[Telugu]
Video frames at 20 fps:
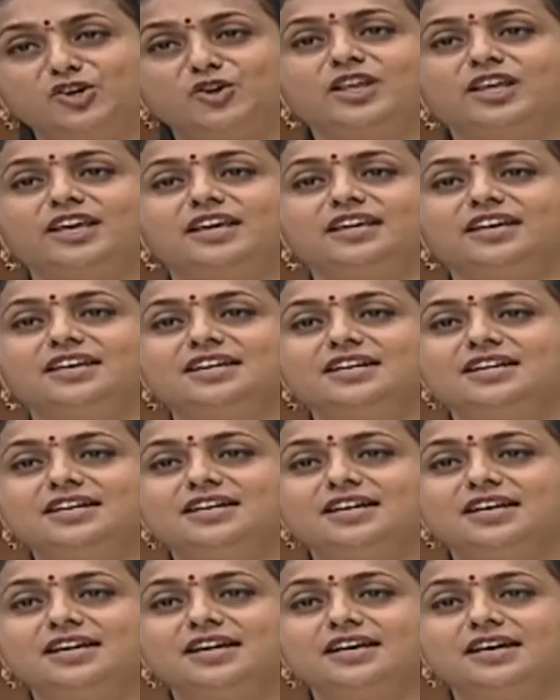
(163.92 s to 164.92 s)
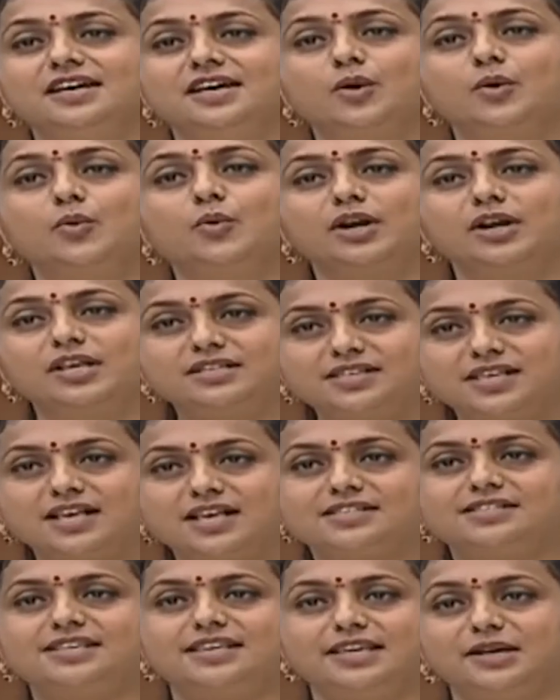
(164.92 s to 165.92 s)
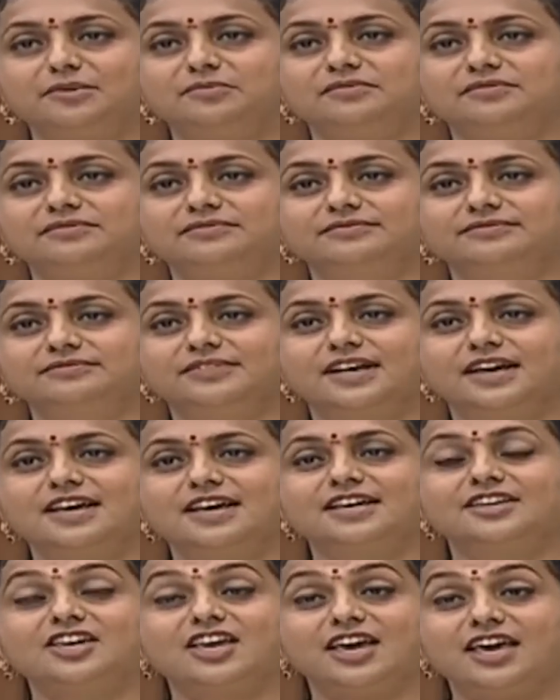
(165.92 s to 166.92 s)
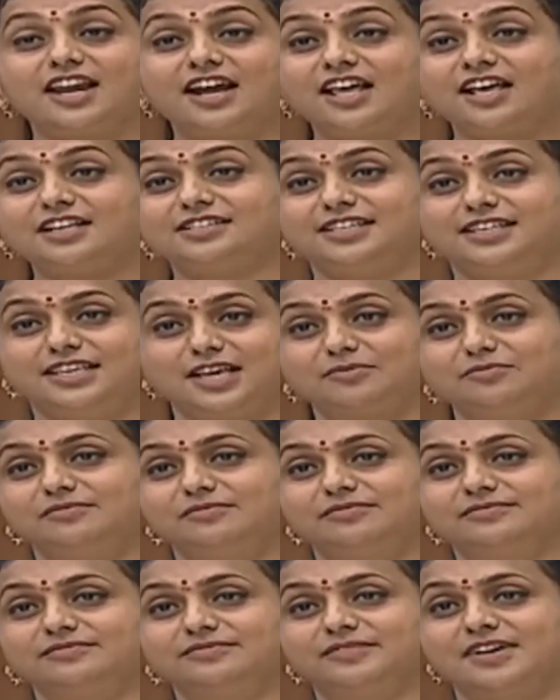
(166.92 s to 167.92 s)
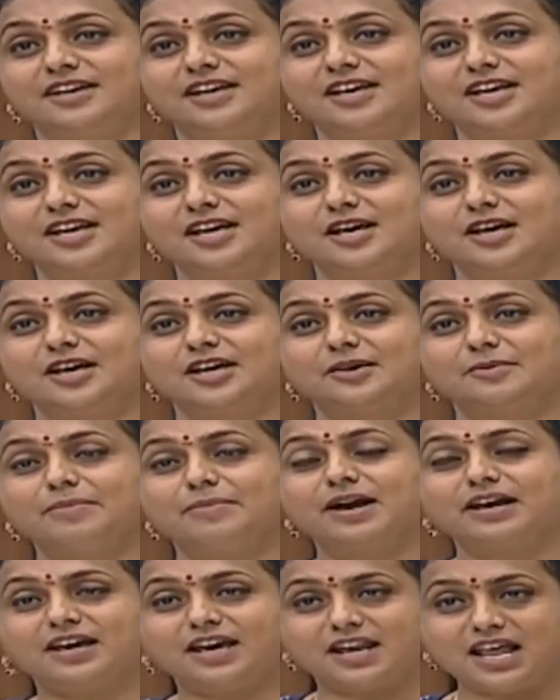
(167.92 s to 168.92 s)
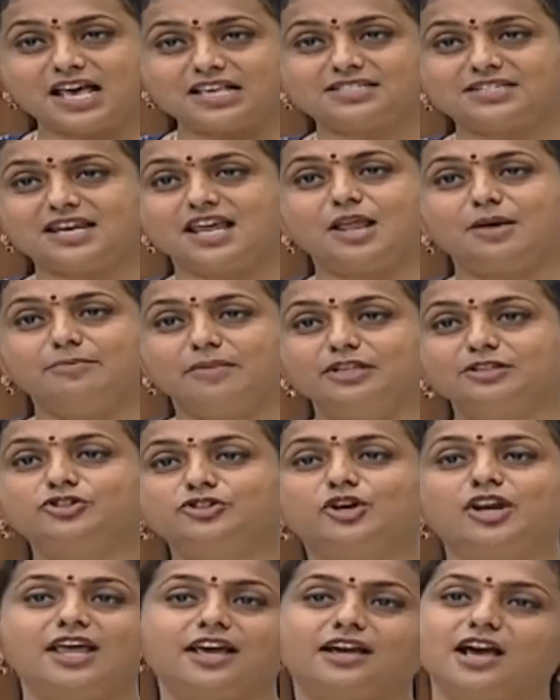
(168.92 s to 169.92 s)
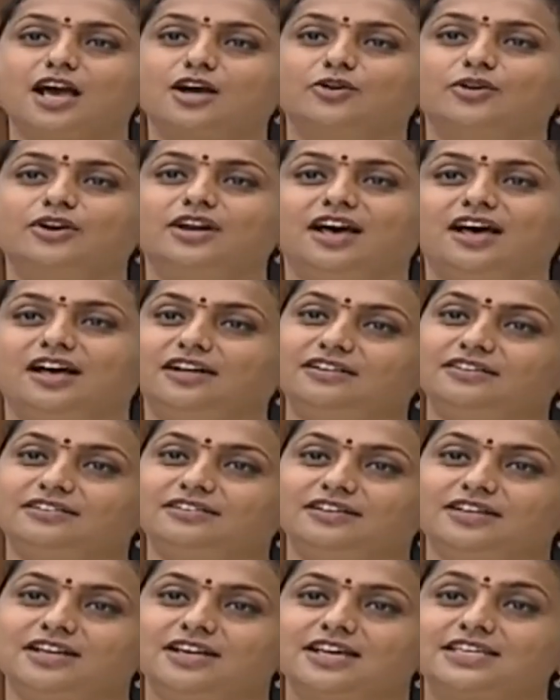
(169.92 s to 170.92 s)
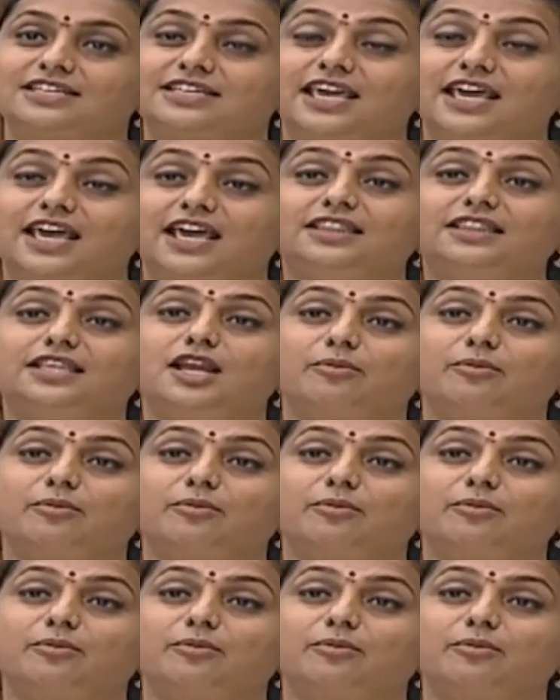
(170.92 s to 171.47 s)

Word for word: నుండి ఒడిశా సీఎం కేరళ సీఎం పక్క రాష్ట్రాల మంత్రులే కాకుండా కేంద్ర